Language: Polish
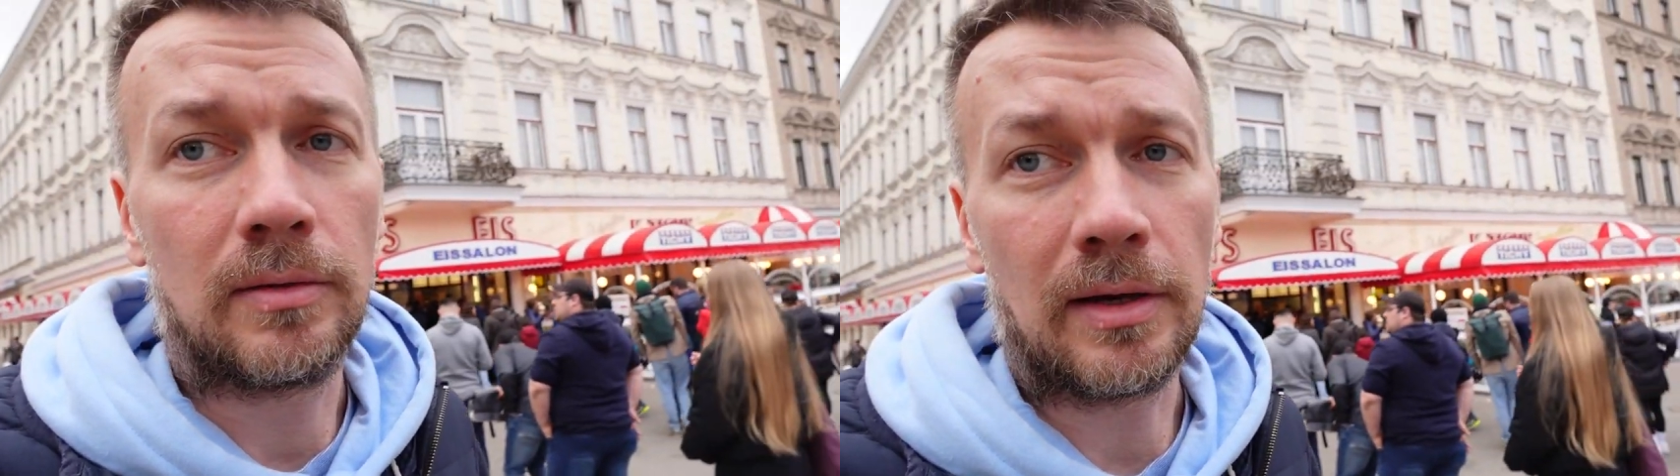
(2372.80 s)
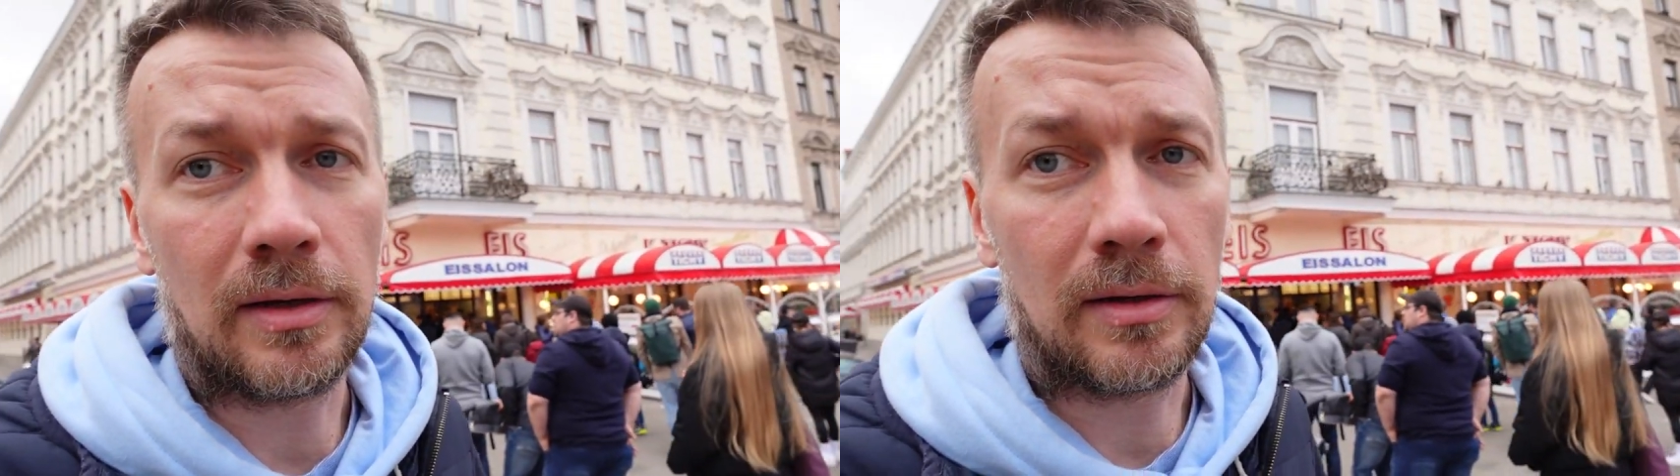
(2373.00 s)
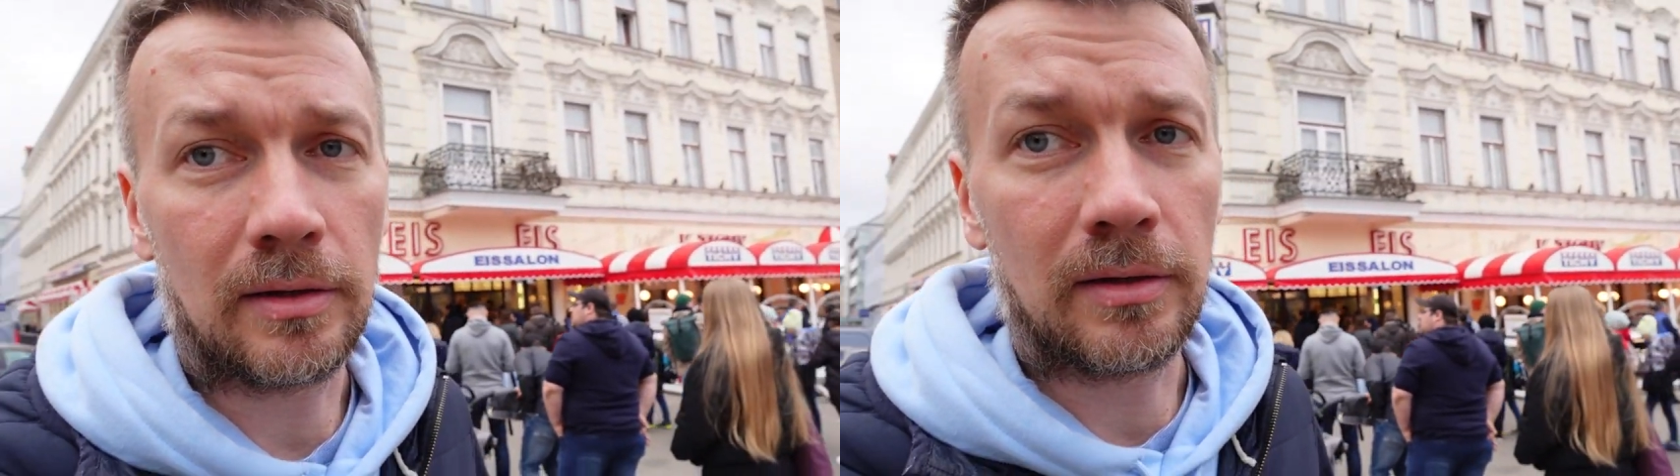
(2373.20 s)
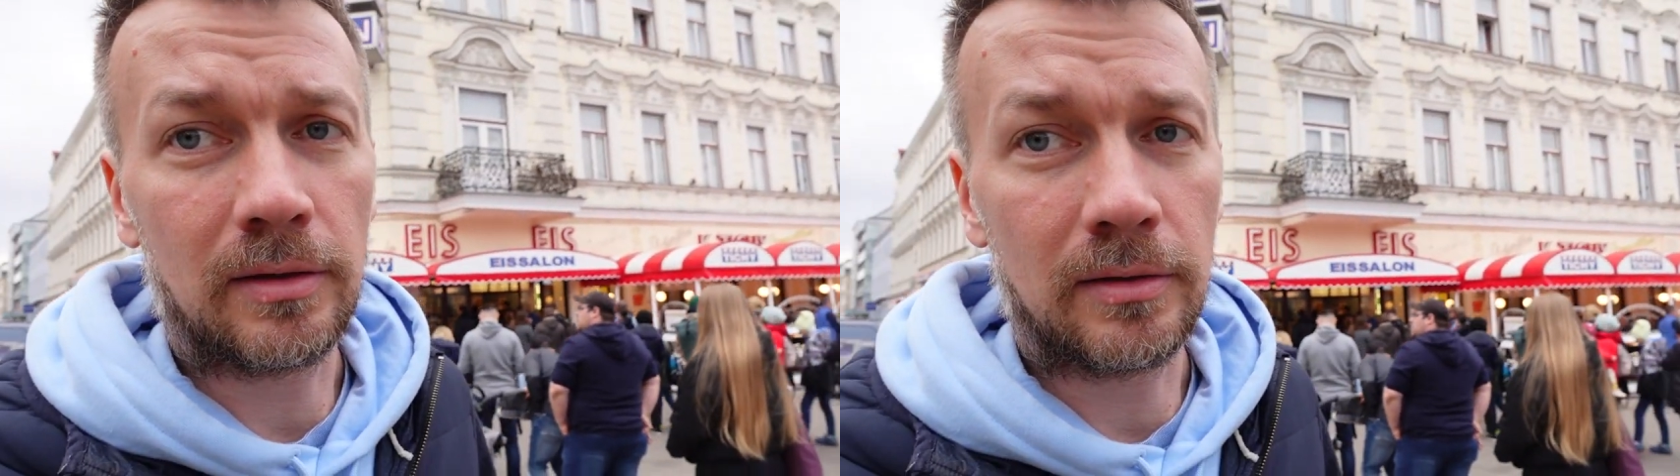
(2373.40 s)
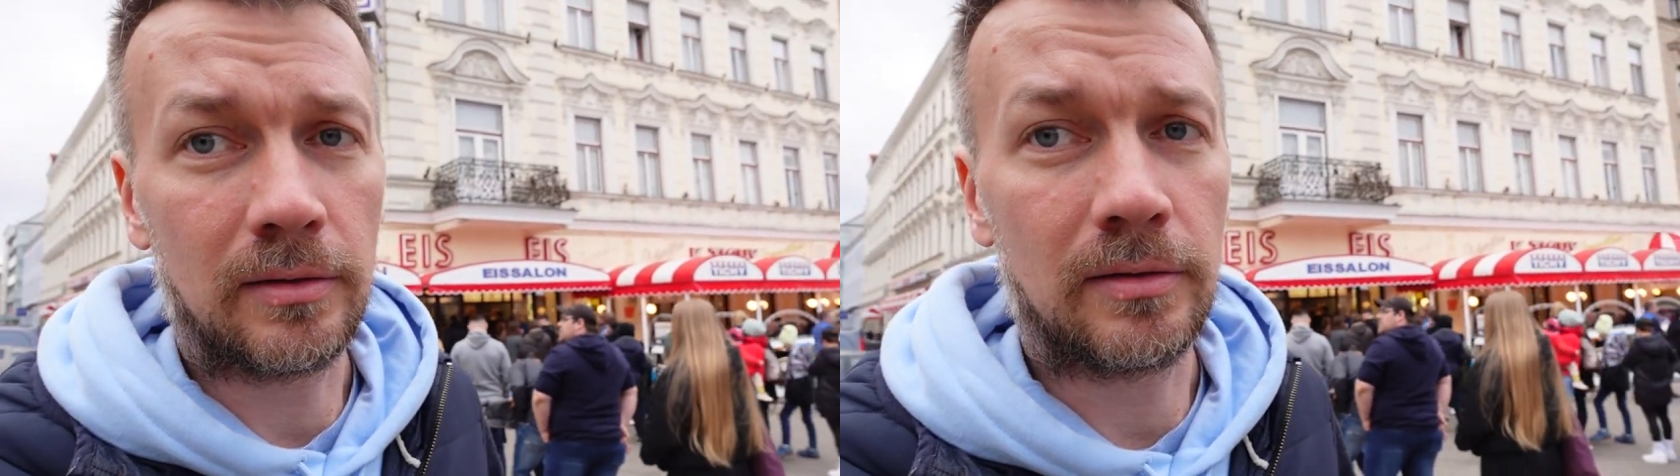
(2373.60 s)
Tak,
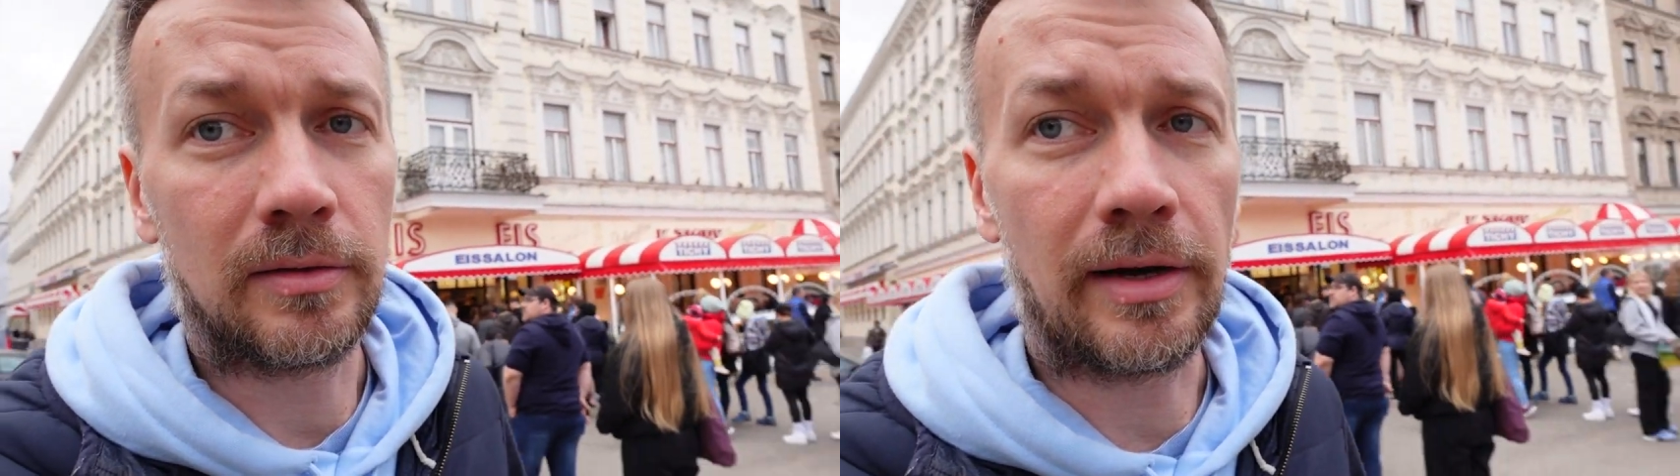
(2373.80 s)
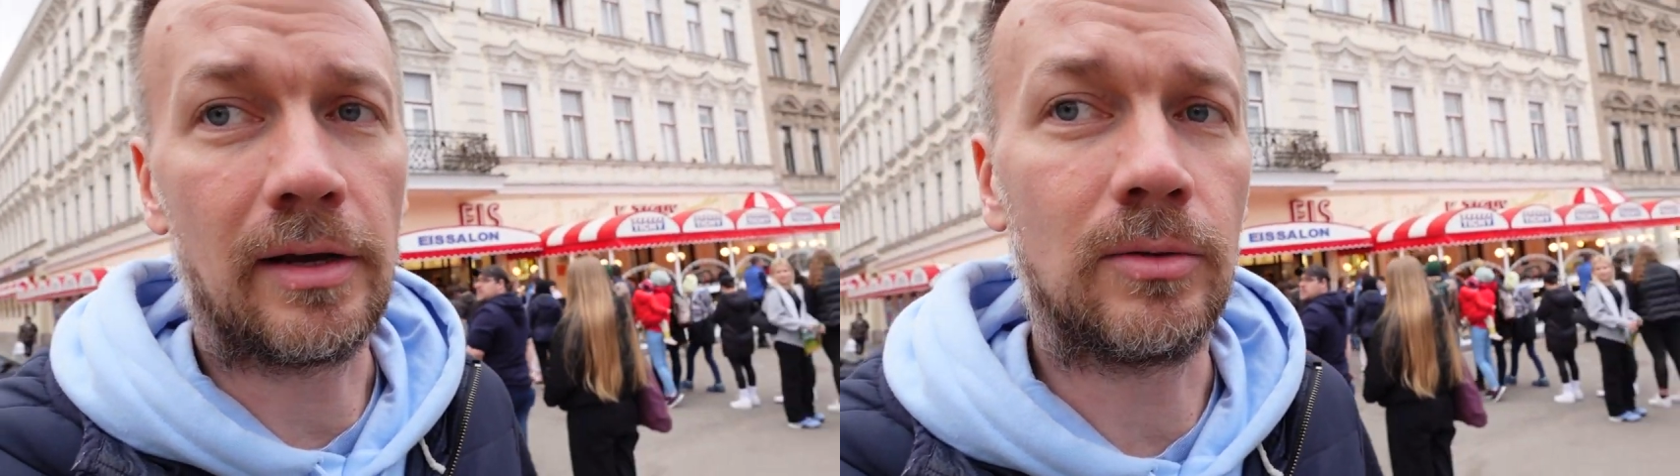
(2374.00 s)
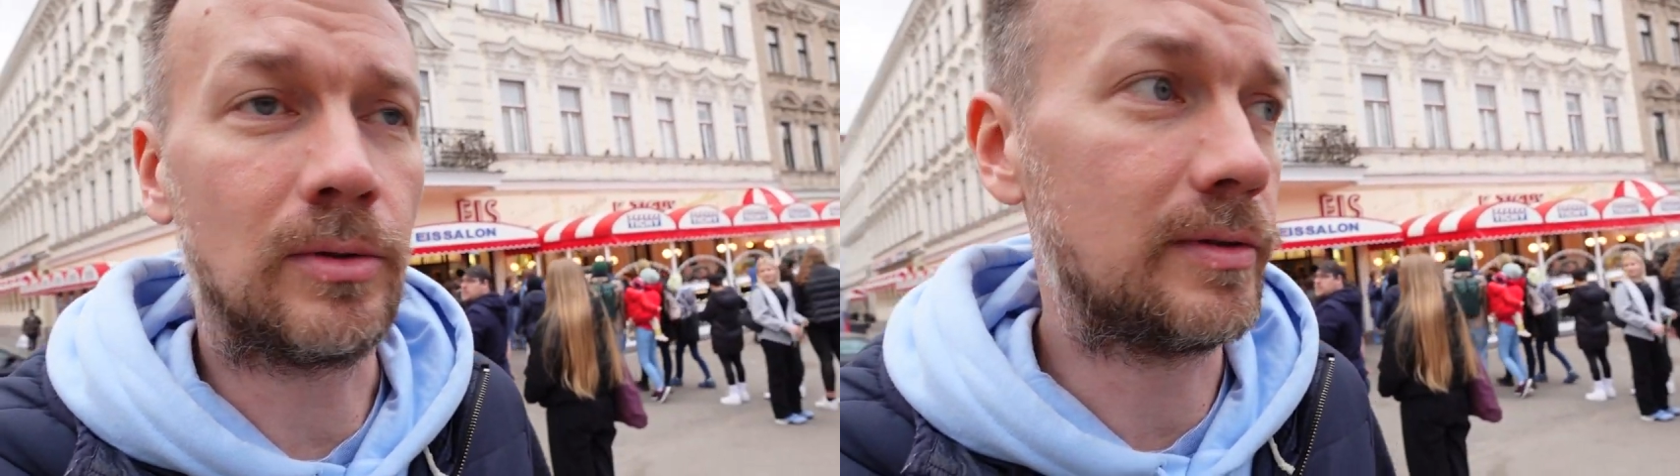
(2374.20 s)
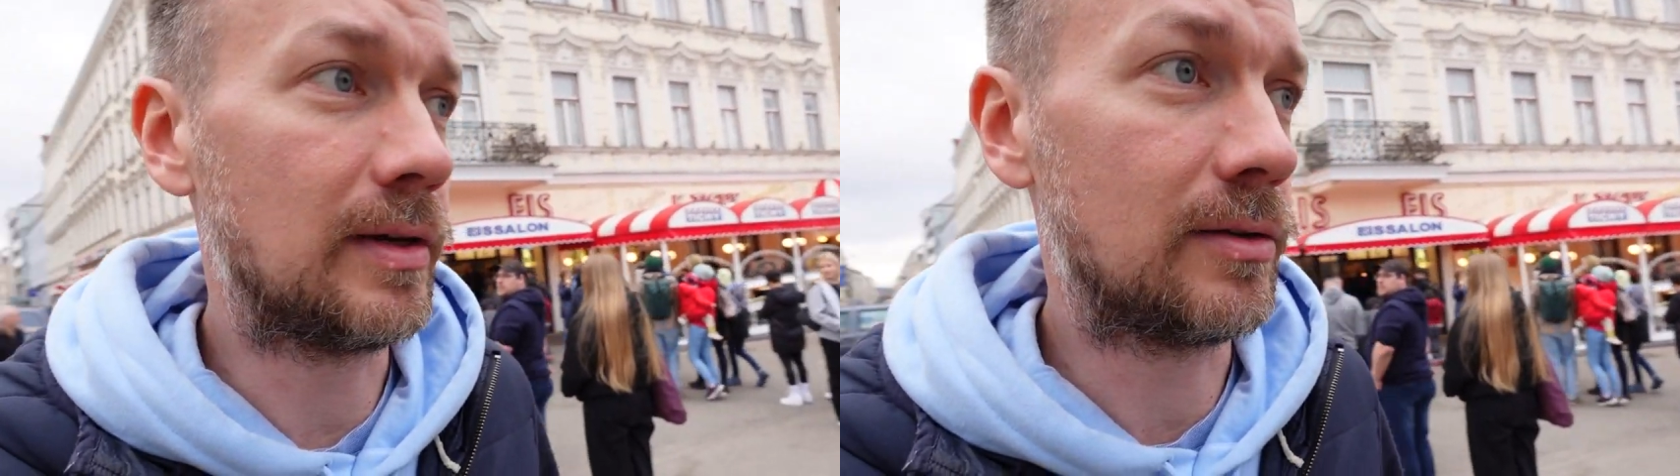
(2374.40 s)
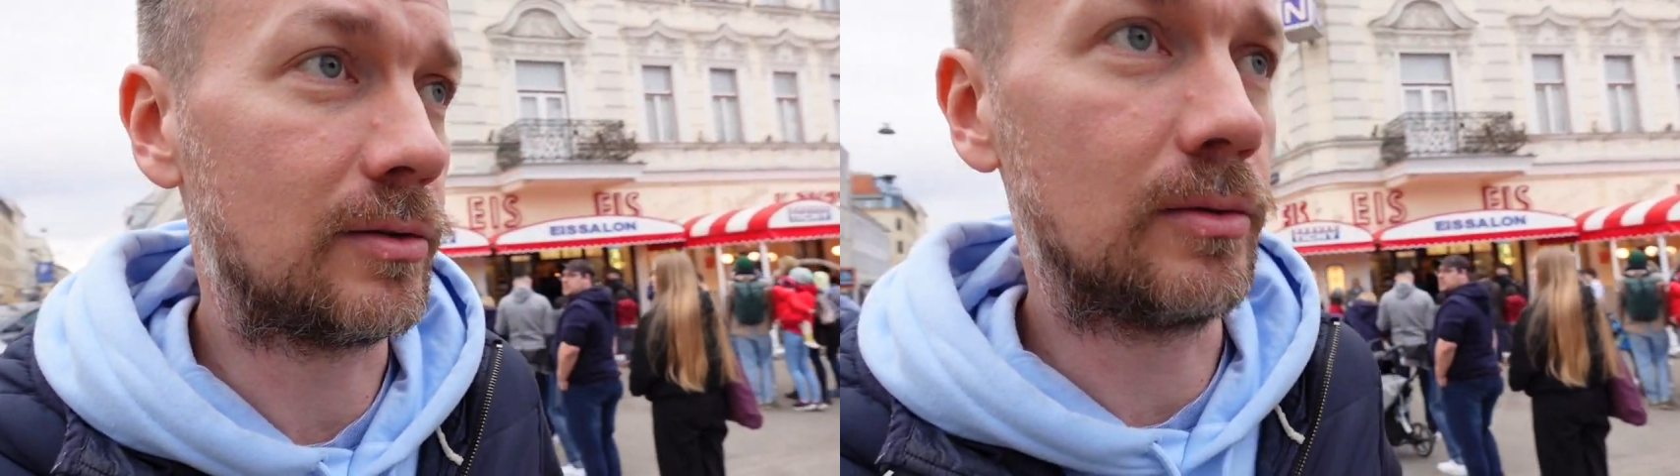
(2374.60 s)
z ręką na
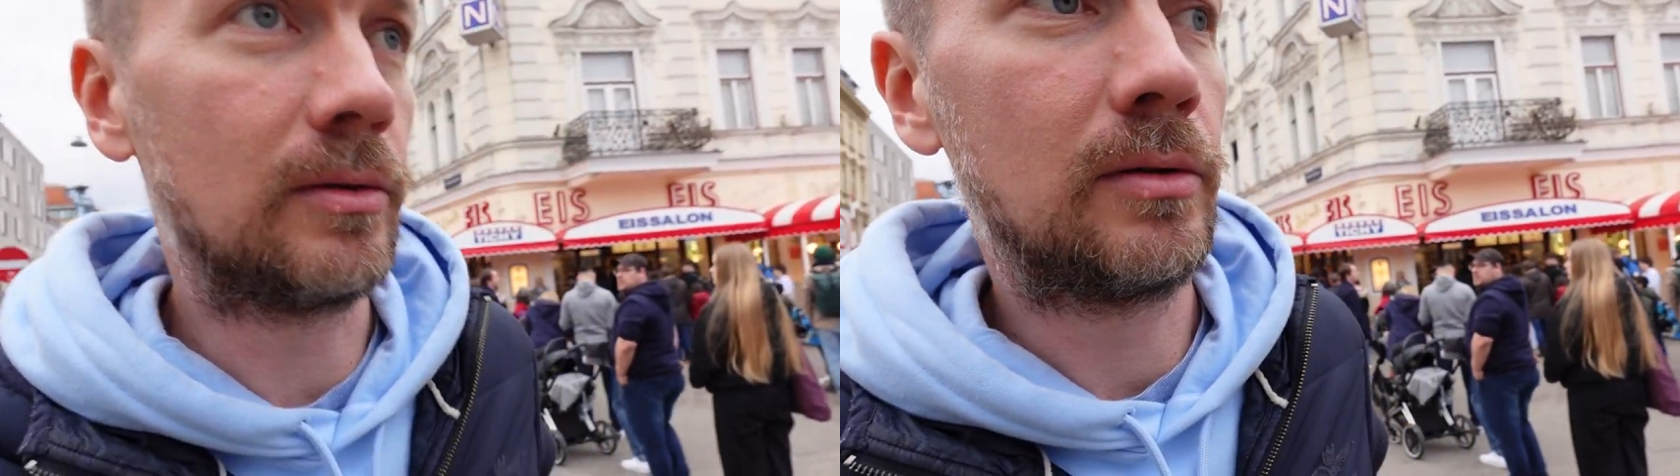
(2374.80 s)
sercu.